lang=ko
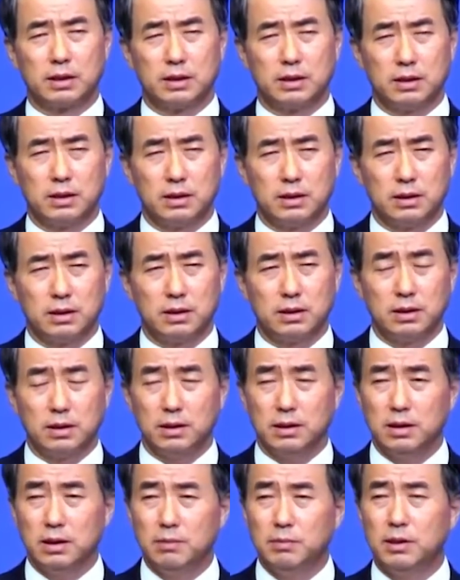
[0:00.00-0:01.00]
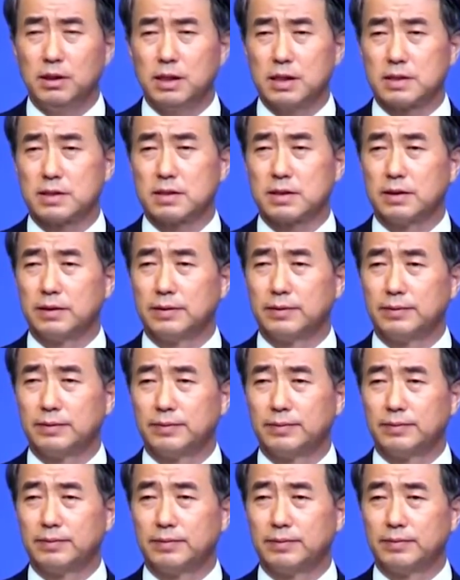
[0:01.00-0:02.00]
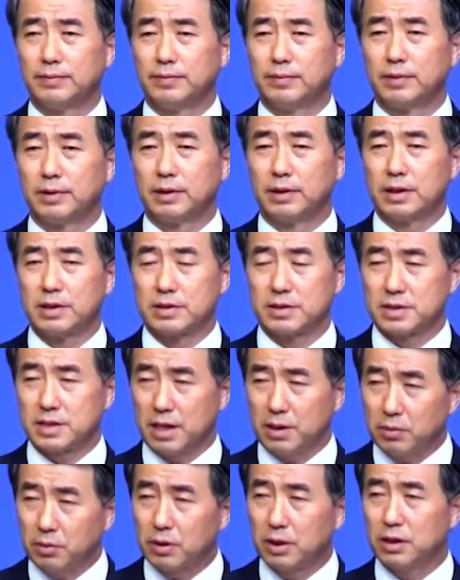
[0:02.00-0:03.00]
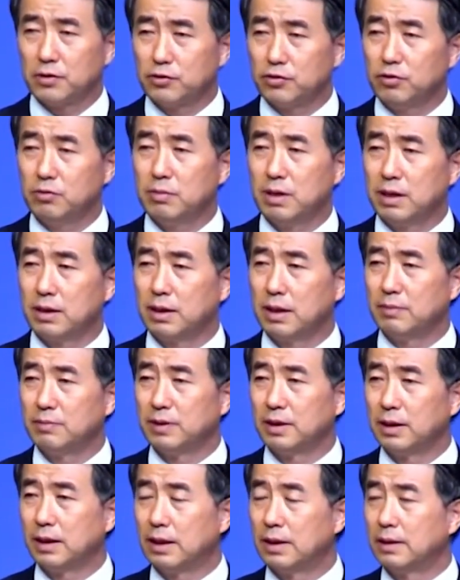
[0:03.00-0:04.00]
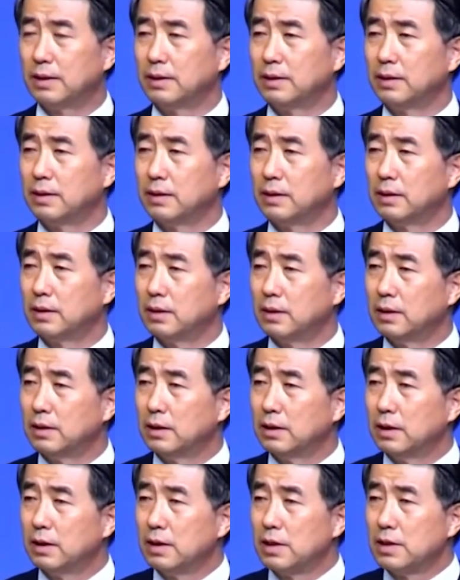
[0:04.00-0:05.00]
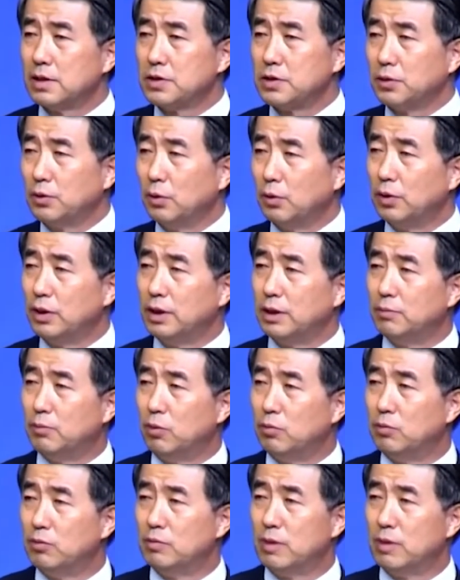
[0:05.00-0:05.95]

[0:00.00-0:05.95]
큰 힘이 됐어요. 그래서 새롭게 출발을 합니다. 저는 오늘 이 본문